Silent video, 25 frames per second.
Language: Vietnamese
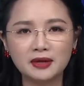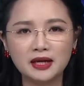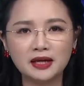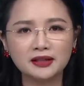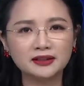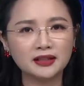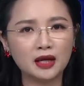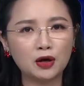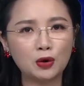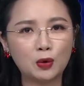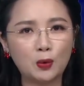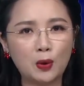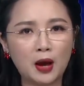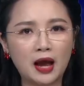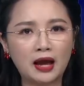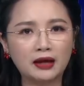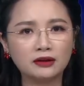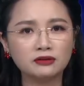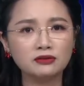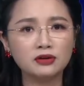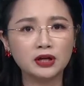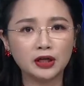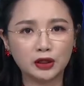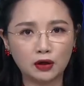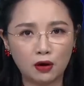tặng quà
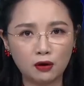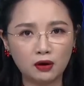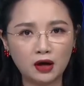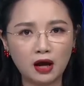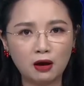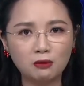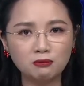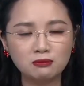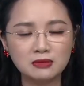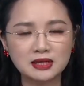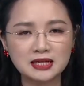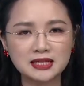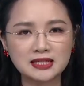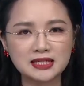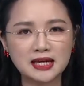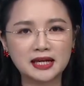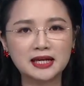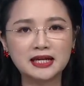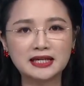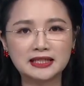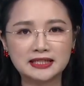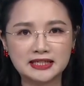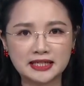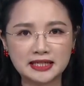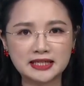người có công, gia
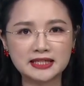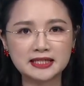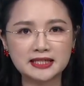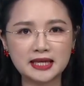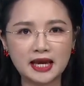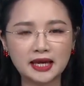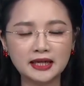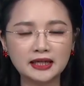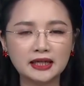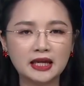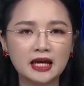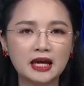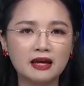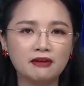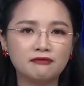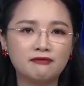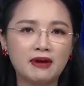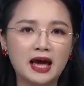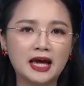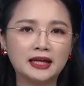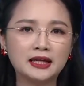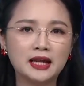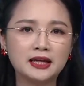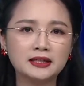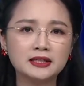đình chính sách
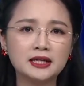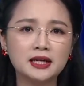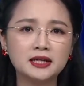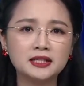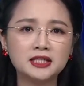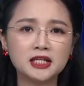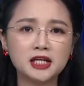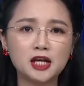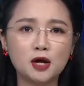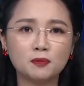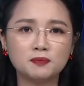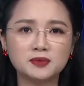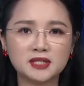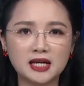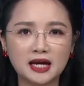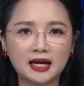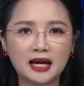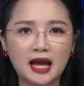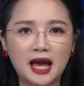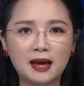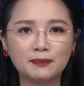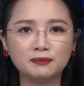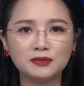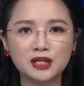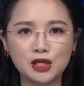và nạn nhân chất độc da
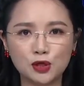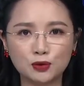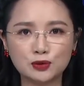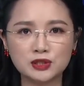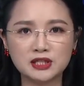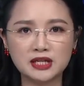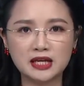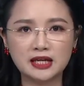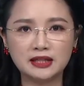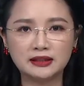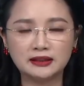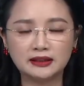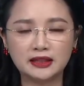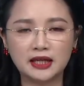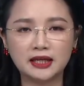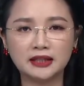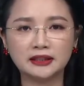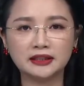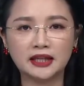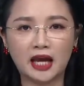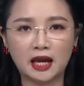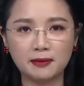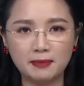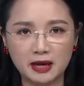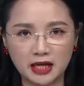cam dioxin tỉnh
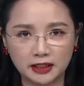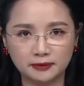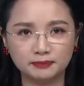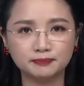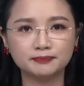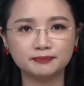Thái Bình.